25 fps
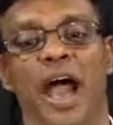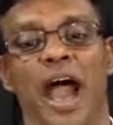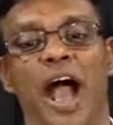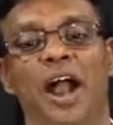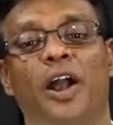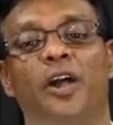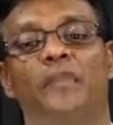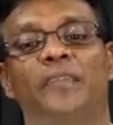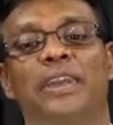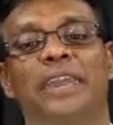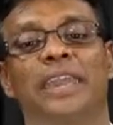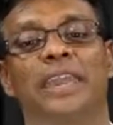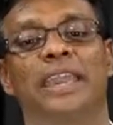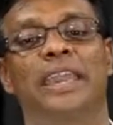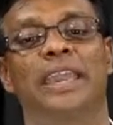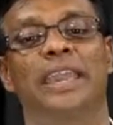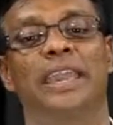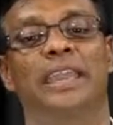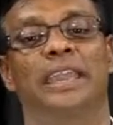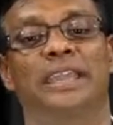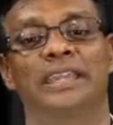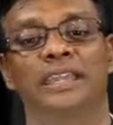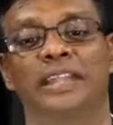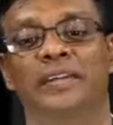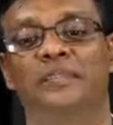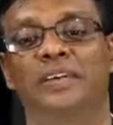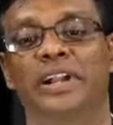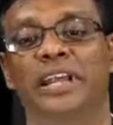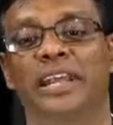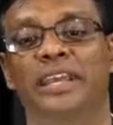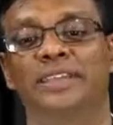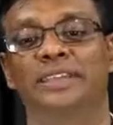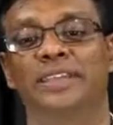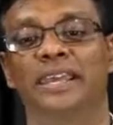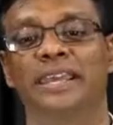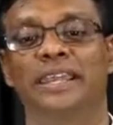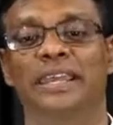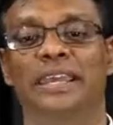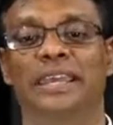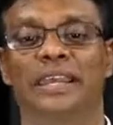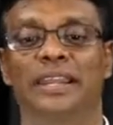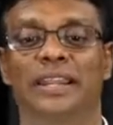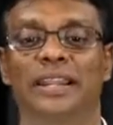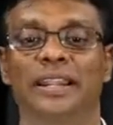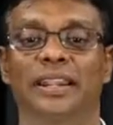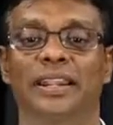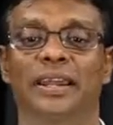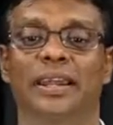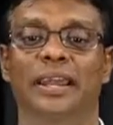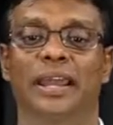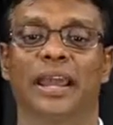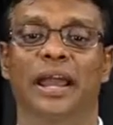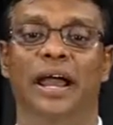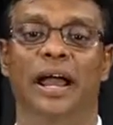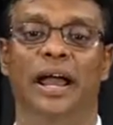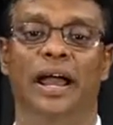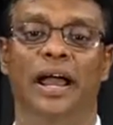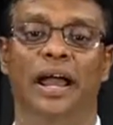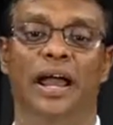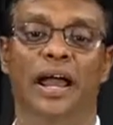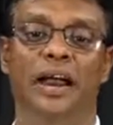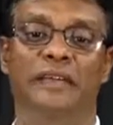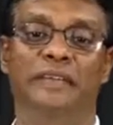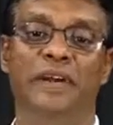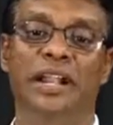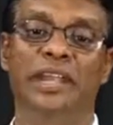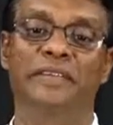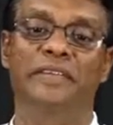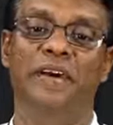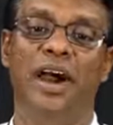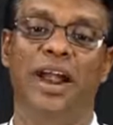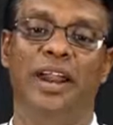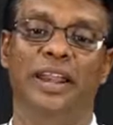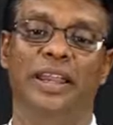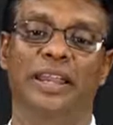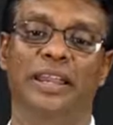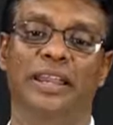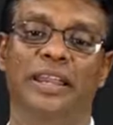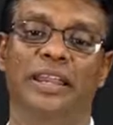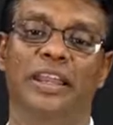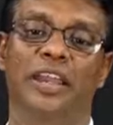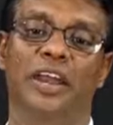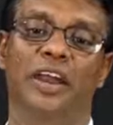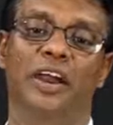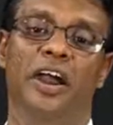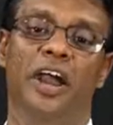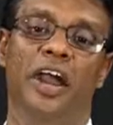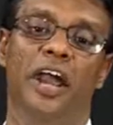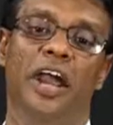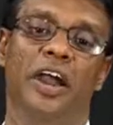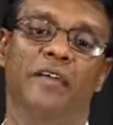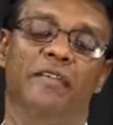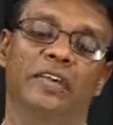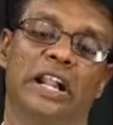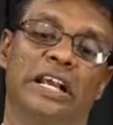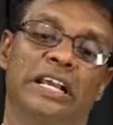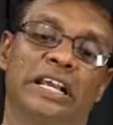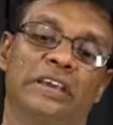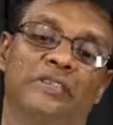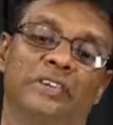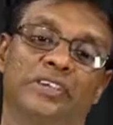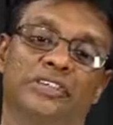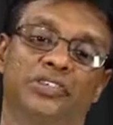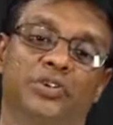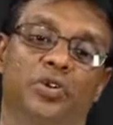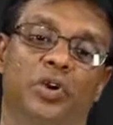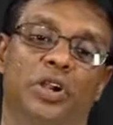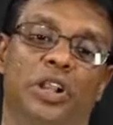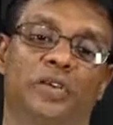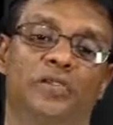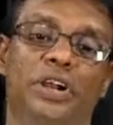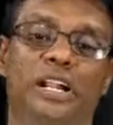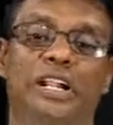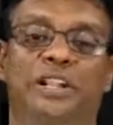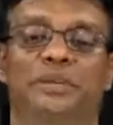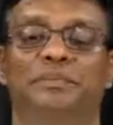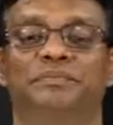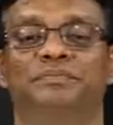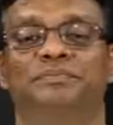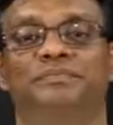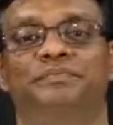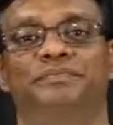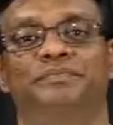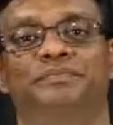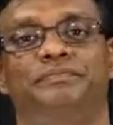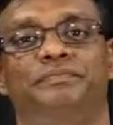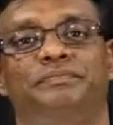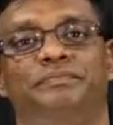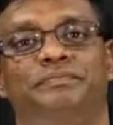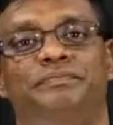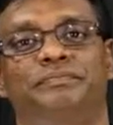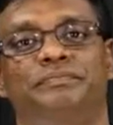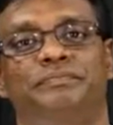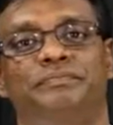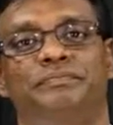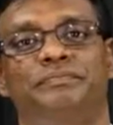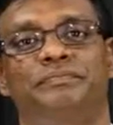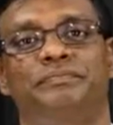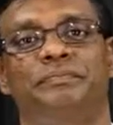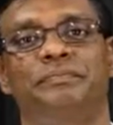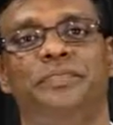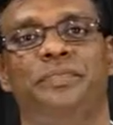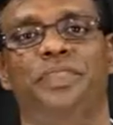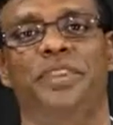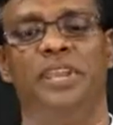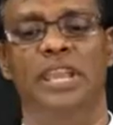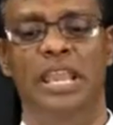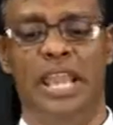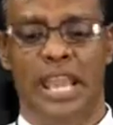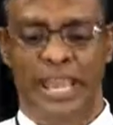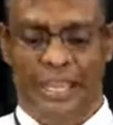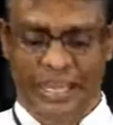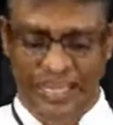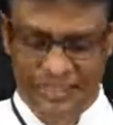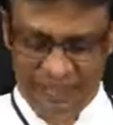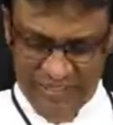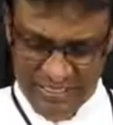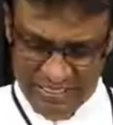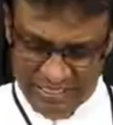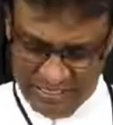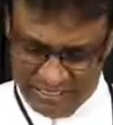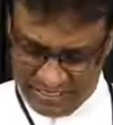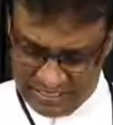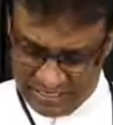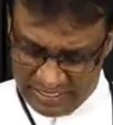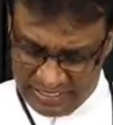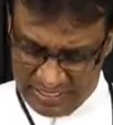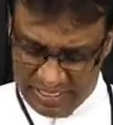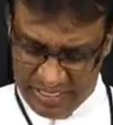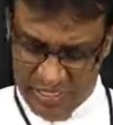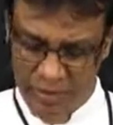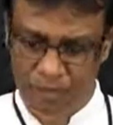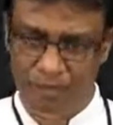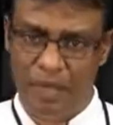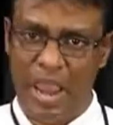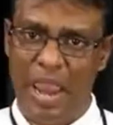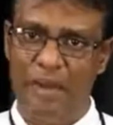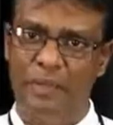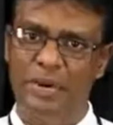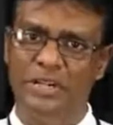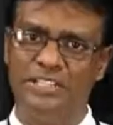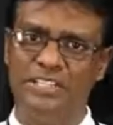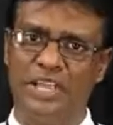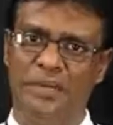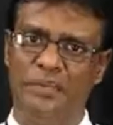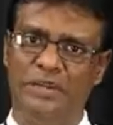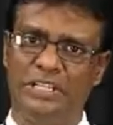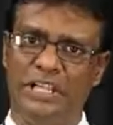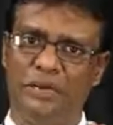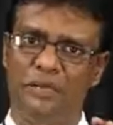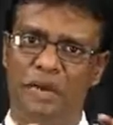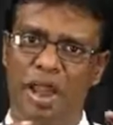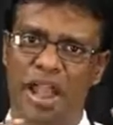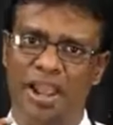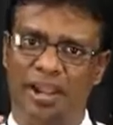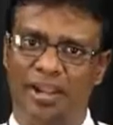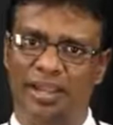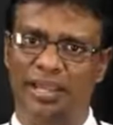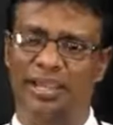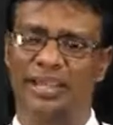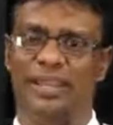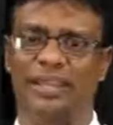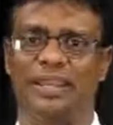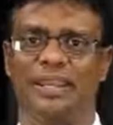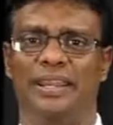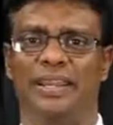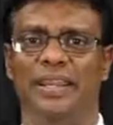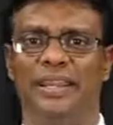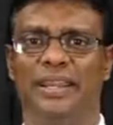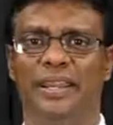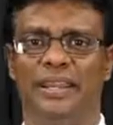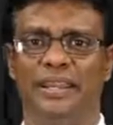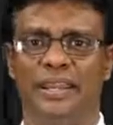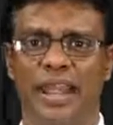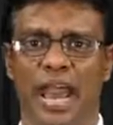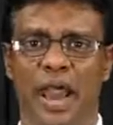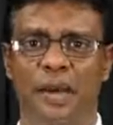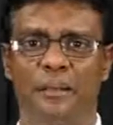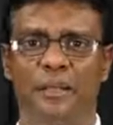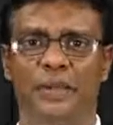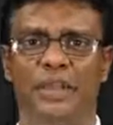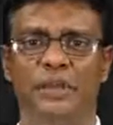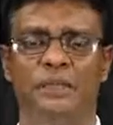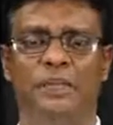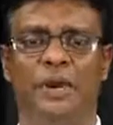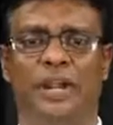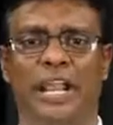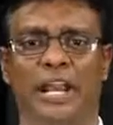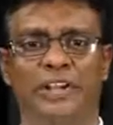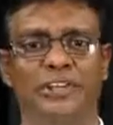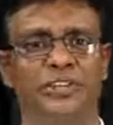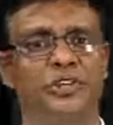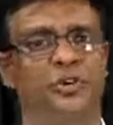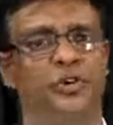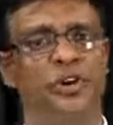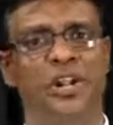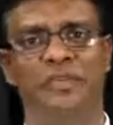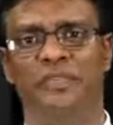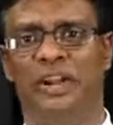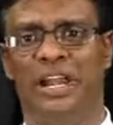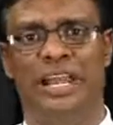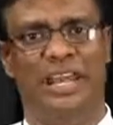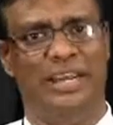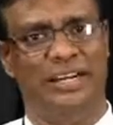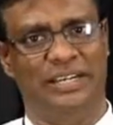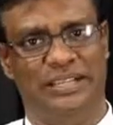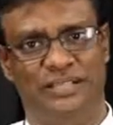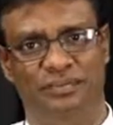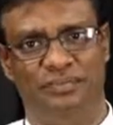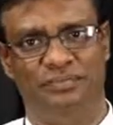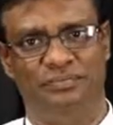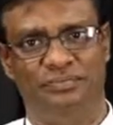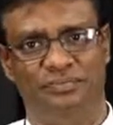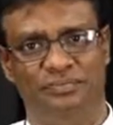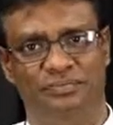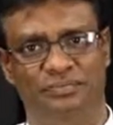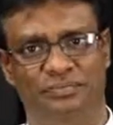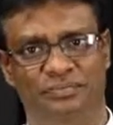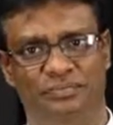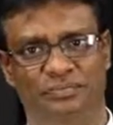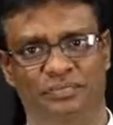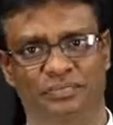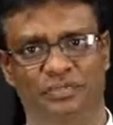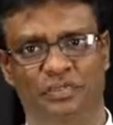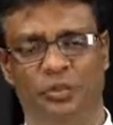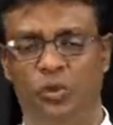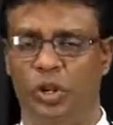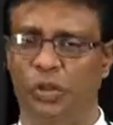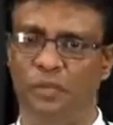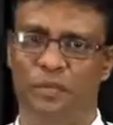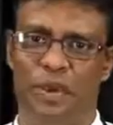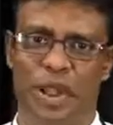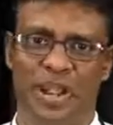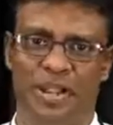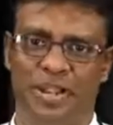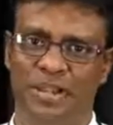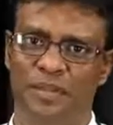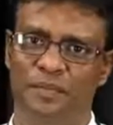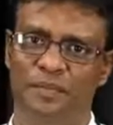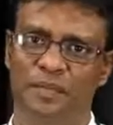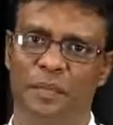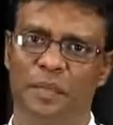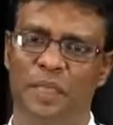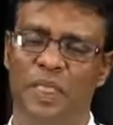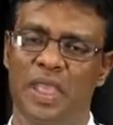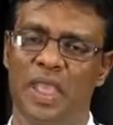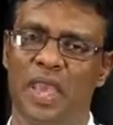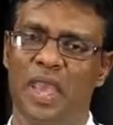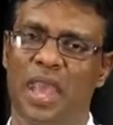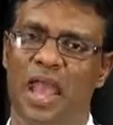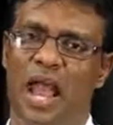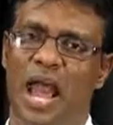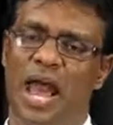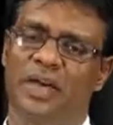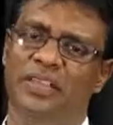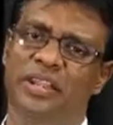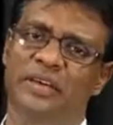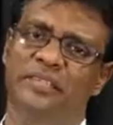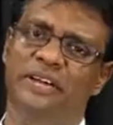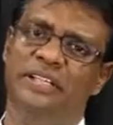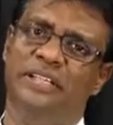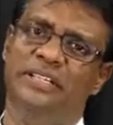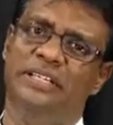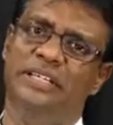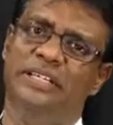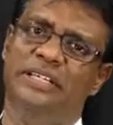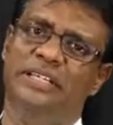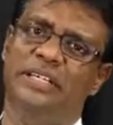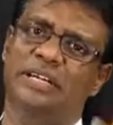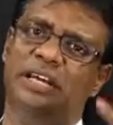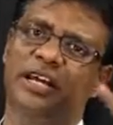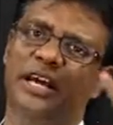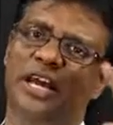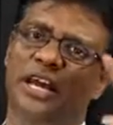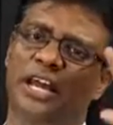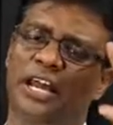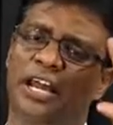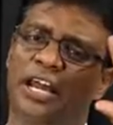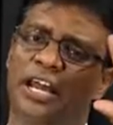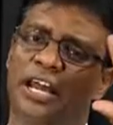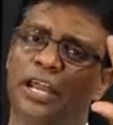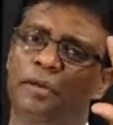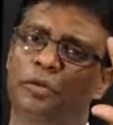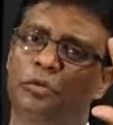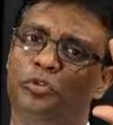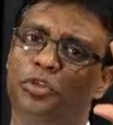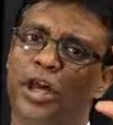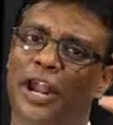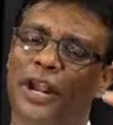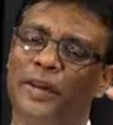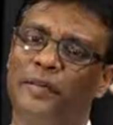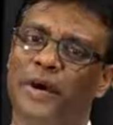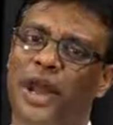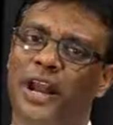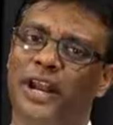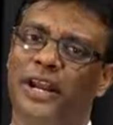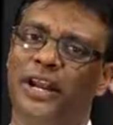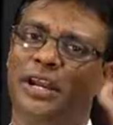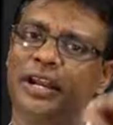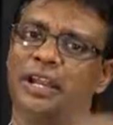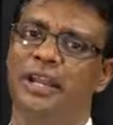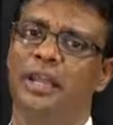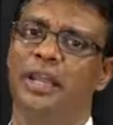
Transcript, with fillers: ஆகவே இந்த விடயத்தை நீங்கள் வடிவாக விளங்கி வச்சுக்கொள்ள வேண்டும் இது பைபிள் சம்பந்தமாக நாம் இப்போ கற்றுக்கொண்ட விடயங்கள் குறிப்பாக அதில் வந்து இப்போ உதாரணமாக